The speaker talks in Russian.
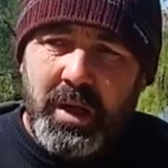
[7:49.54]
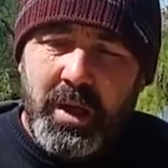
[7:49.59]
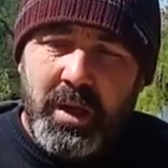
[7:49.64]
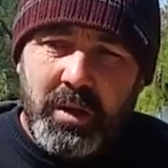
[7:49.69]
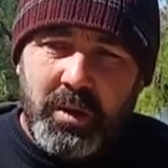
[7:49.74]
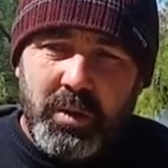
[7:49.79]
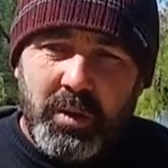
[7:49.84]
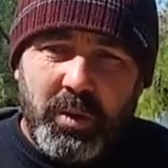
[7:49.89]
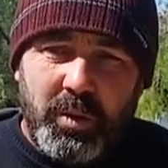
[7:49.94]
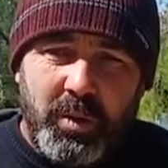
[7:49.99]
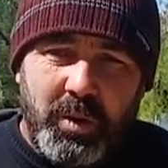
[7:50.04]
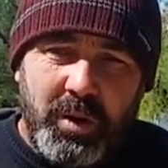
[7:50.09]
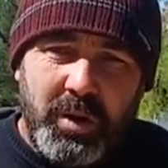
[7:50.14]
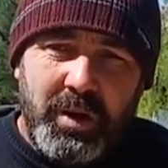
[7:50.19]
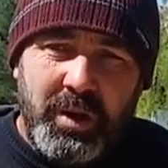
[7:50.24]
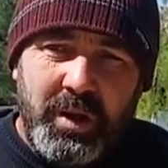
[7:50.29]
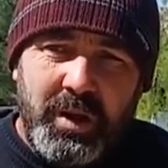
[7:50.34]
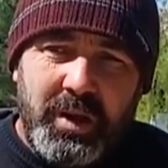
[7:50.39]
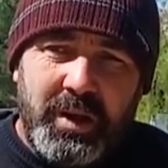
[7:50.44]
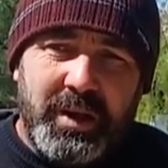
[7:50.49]
Но
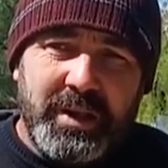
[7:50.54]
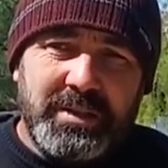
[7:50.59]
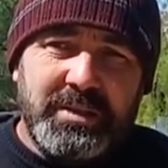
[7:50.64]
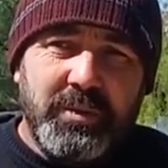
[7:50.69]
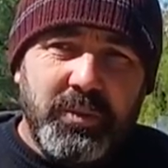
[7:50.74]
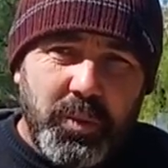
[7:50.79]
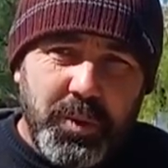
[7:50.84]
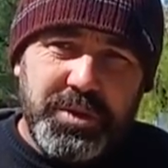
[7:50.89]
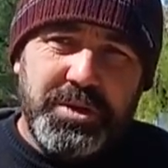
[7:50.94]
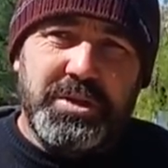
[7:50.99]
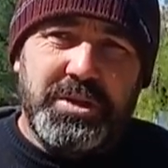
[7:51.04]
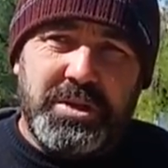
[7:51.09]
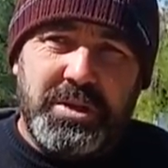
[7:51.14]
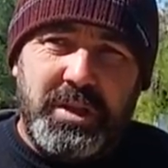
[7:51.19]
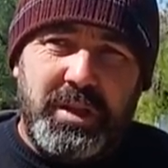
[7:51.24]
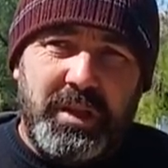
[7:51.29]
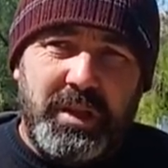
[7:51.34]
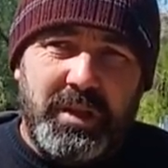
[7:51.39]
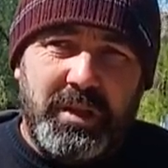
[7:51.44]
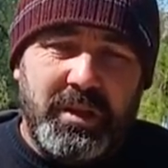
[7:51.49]
на сегодняшний
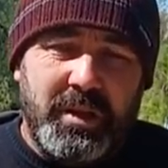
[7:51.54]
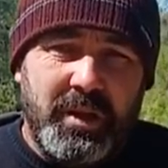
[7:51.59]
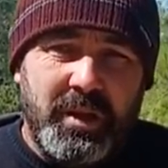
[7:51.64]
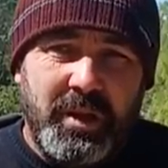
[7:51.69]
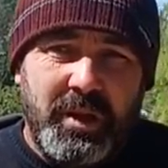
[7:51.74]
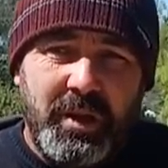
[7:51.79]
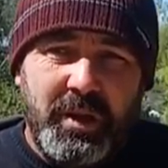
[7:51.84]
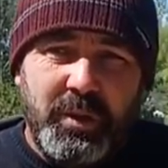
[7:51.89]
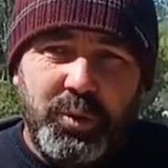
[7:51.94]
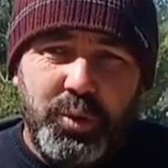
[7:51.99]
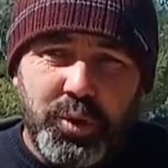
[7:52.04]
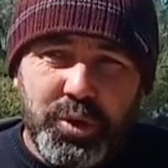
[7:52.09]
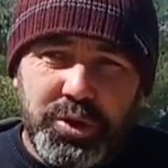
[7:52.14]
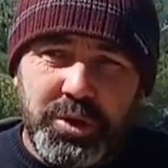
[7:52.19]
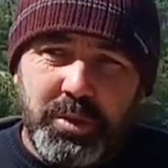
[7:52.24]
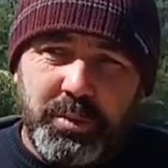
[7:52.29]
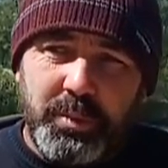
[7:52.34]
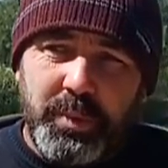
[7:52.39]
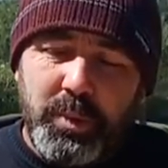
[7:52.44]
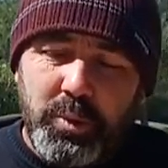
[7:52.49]
день то,
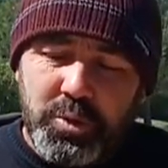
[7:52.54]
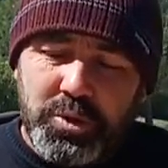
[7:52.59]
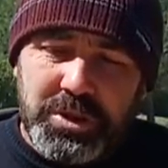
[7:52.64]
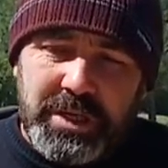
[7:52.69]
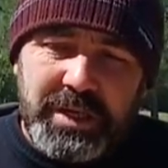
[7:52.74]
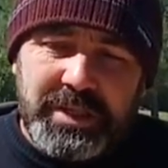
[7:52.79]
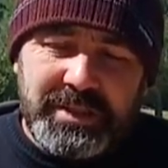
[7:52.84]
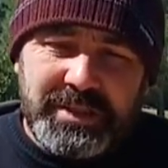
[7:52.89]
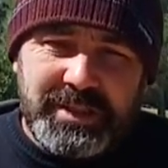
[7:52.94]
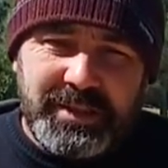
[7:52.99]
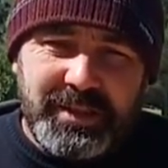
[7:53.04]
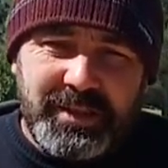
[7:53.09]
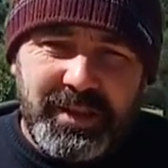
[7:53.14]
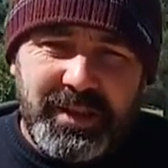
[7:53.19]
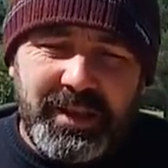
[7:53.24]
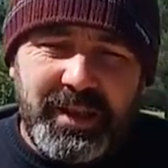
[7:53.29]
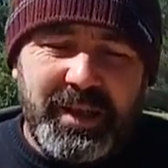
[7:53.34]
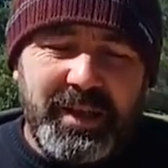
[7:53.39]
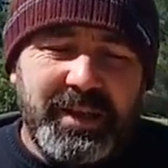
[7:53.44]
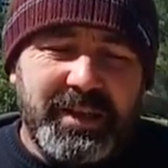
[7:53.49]
что мы уже
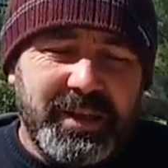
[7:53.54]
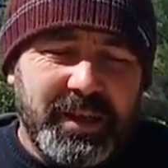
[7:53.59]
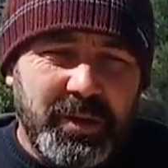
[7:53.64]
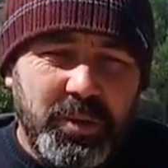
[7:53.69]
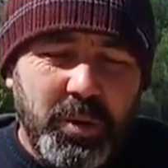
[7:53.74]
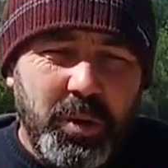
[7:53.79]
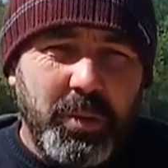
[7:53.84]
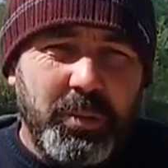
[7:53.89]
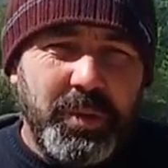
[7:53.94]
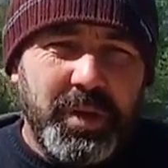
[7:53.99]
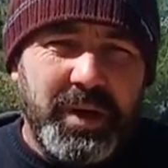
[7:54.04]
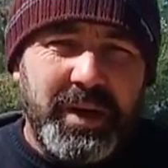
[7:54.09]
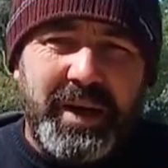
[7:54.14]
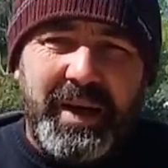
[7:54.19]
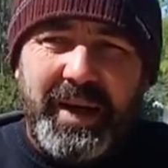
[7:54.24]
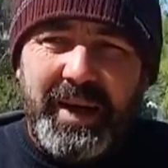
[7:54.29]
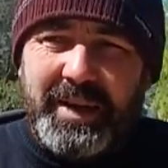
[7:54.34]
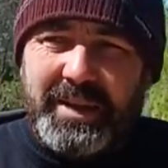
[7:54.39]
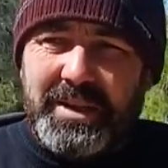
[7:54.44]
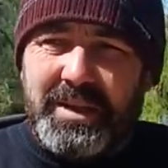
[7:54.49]
сделали, это номер
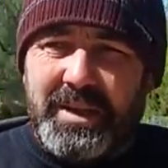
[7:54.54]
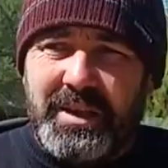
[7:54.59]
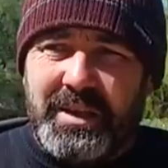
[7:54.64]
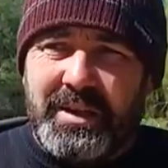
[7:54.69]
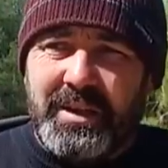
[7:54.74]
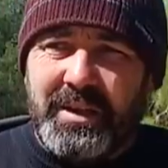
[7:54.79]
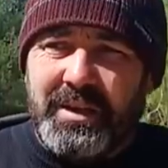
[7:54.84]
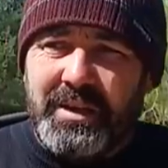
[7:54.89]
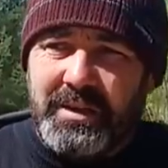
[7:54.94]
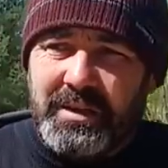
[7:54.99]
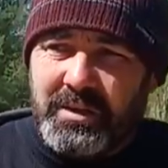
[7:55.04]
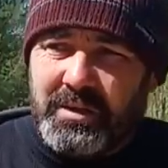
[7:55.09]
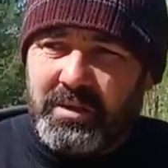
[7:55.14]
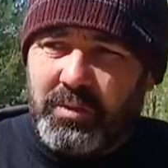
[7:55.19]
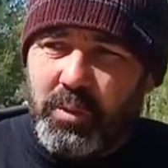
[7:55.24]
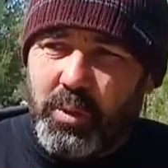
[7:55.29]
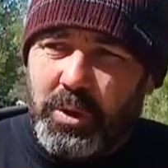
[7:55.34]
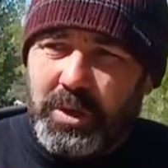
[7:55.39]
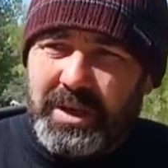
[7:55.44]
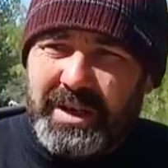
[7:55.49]
один.
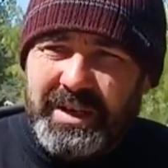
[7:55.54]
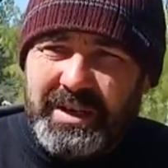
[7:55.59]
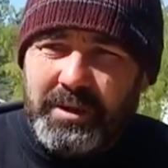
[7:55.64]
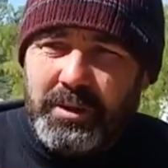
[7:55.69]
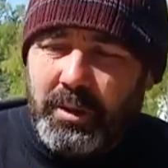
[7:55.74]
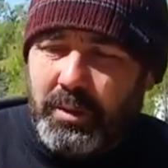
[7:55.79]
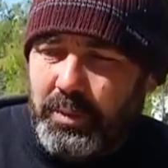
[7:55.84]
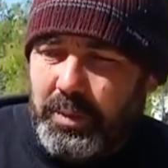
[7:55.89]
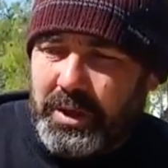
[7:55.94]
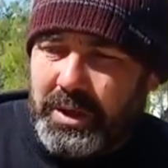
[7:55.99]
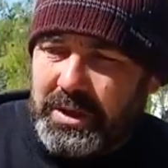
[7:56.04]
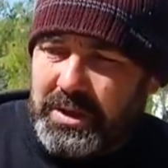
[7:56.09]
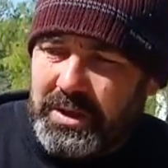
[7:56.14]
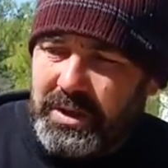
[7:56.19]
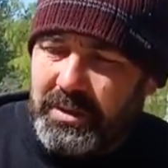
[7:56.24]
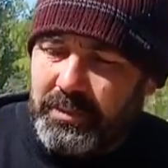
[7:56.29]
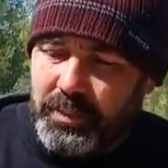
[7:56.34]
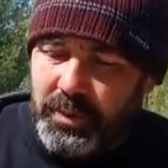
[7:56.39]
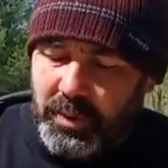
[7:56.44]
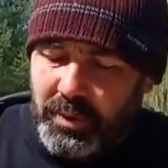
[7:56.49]
Двор номер
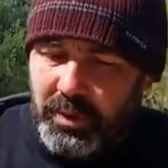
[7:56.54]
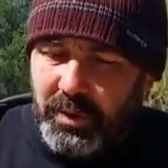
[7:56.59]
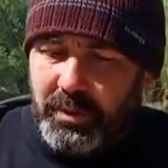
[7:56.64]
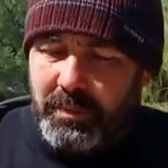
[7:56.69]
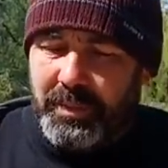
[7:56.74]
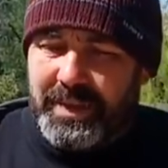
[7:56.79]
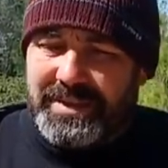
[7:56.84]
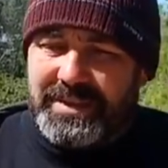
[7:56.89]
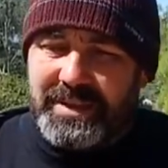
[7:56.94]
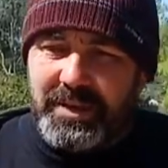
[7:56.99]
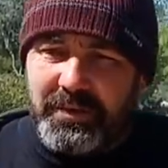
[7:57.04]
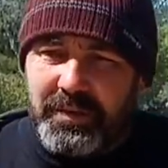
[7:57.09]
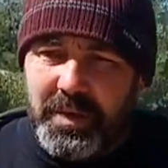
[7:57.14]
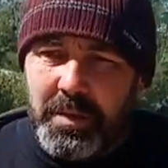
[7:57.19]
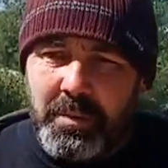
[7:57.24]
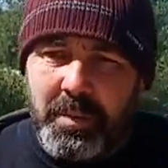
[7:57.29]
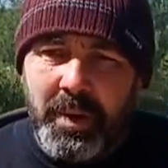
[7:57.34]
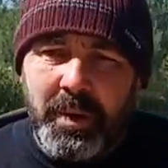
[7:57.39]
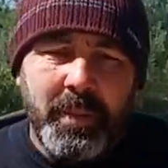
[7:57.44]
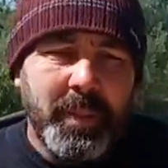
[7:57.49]
один по мостовым.